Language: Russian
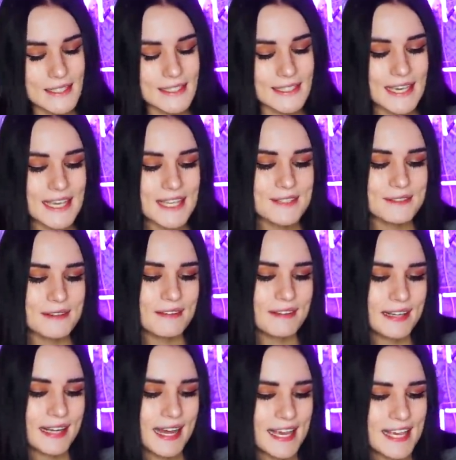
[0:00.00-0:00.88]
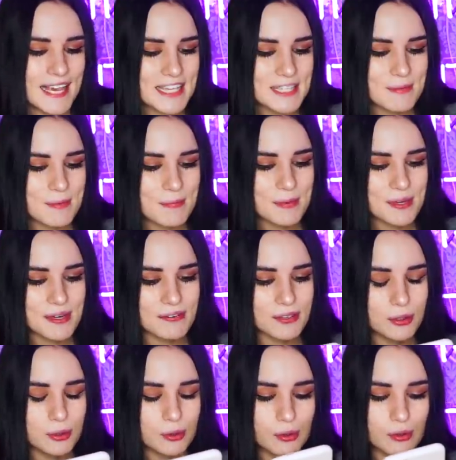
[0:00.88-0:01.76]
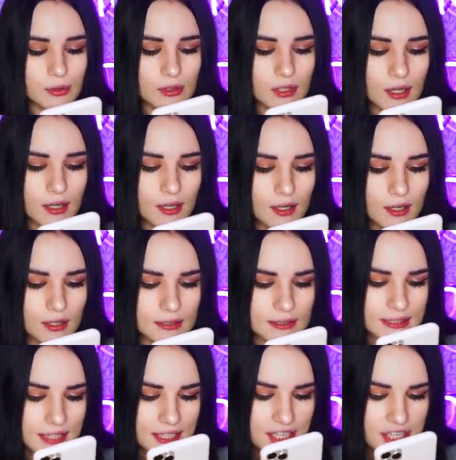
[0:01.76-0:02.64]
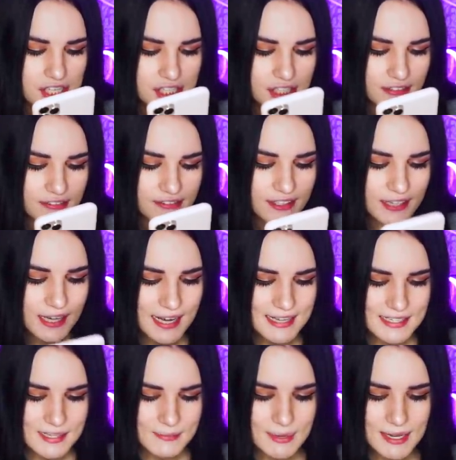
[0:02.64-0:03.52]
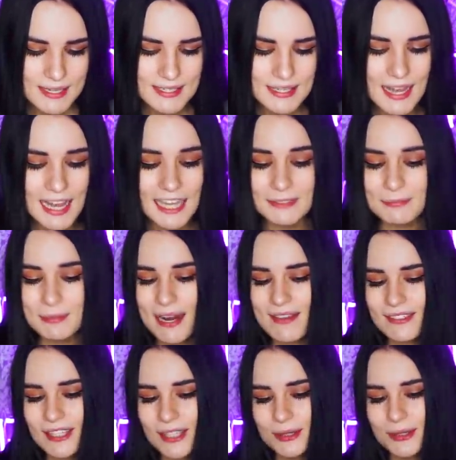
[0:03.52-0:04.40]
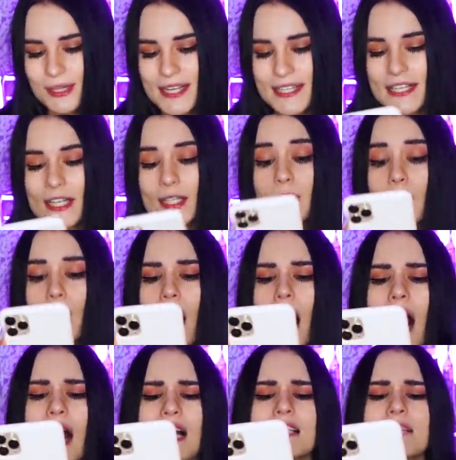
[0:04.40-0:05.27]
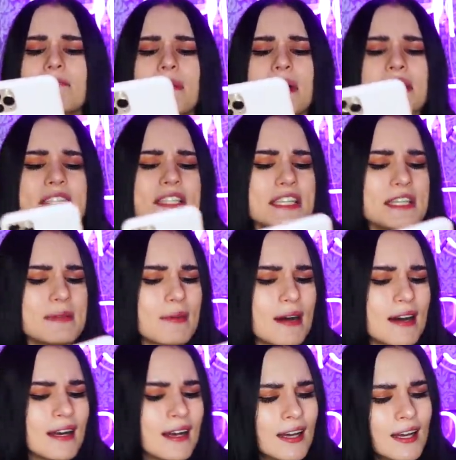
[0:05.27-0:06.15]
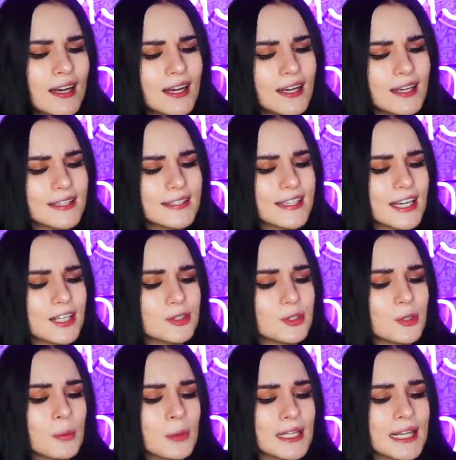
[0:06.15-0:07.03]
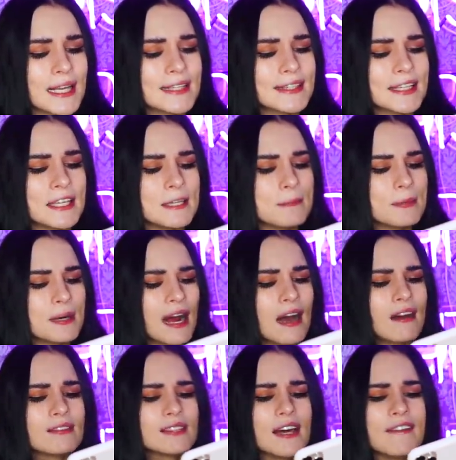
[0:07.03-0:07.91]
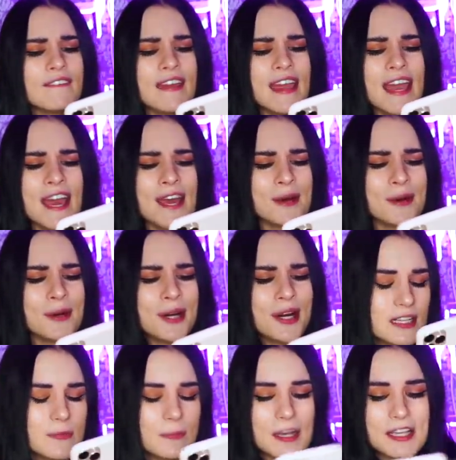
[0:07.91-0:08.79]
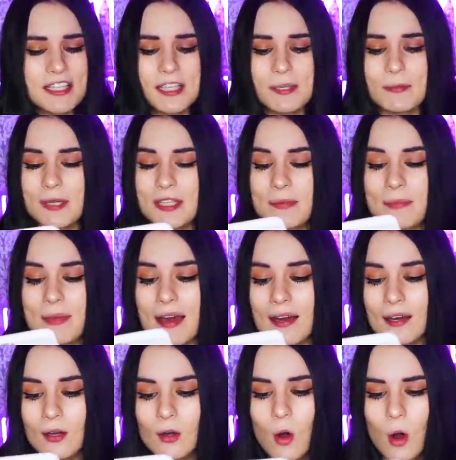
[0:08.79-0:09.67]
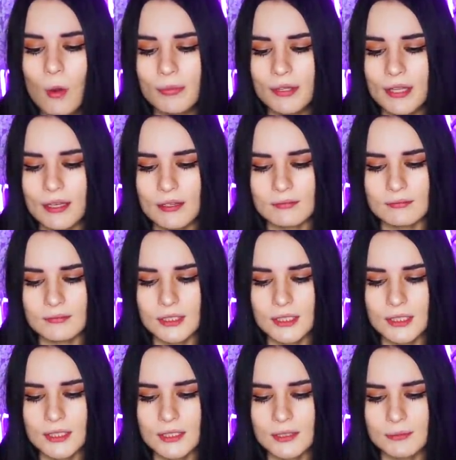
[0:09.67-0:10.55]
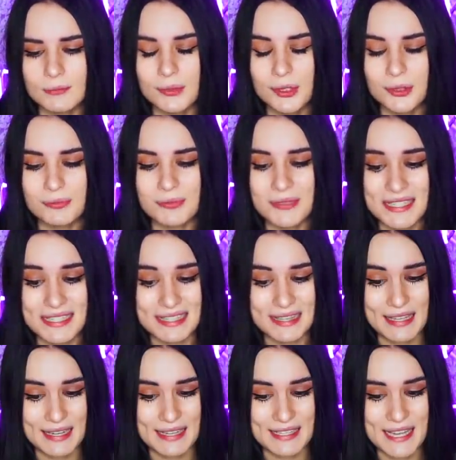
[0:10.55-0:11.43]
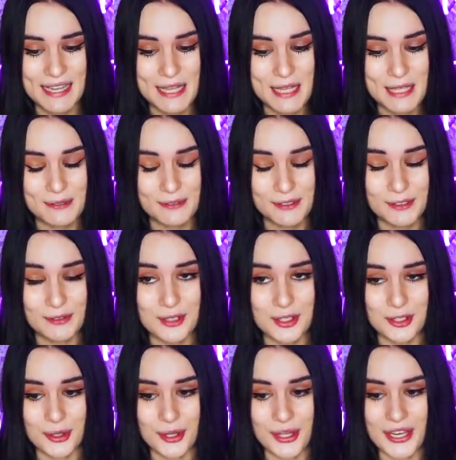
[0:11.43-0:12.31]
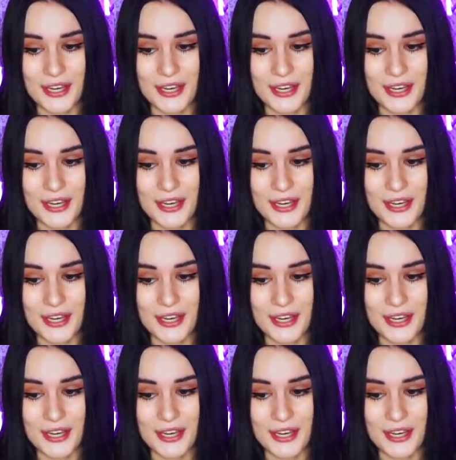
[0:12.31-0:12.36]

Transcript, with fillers: скинь свой ВК, я тебе переведу. Э, страничка ВК замазанная, отправила туда сигну, а, спасибо, я думала, это неправда, верю, спасибо тебе огромное. И подпись, доказательство того, что я